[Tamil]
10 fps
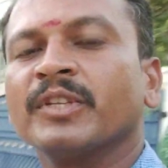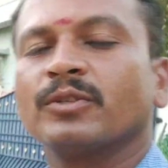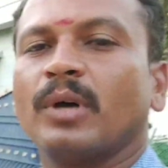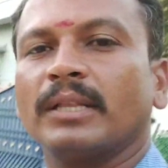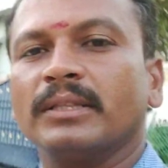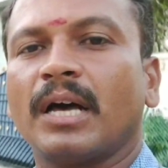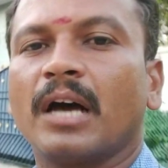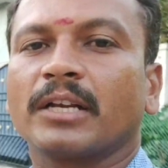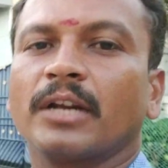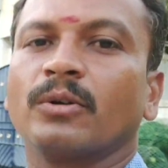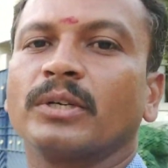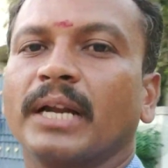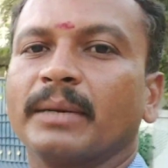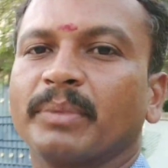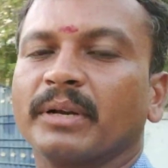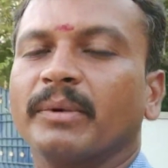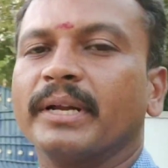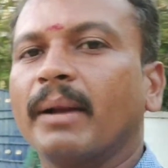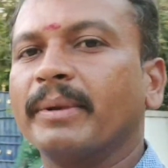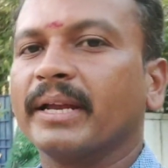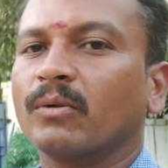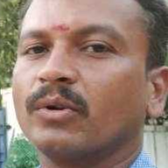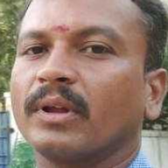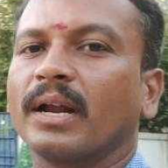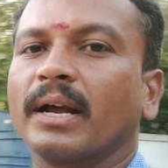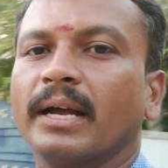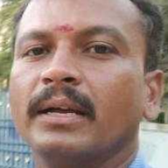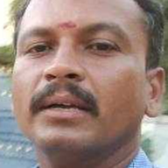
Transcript: ஸோ அந்த ஆர்காட் ரோட் கனெக்ட் பண்ண மாதிரி அப்படியே கொண்டு வராங்க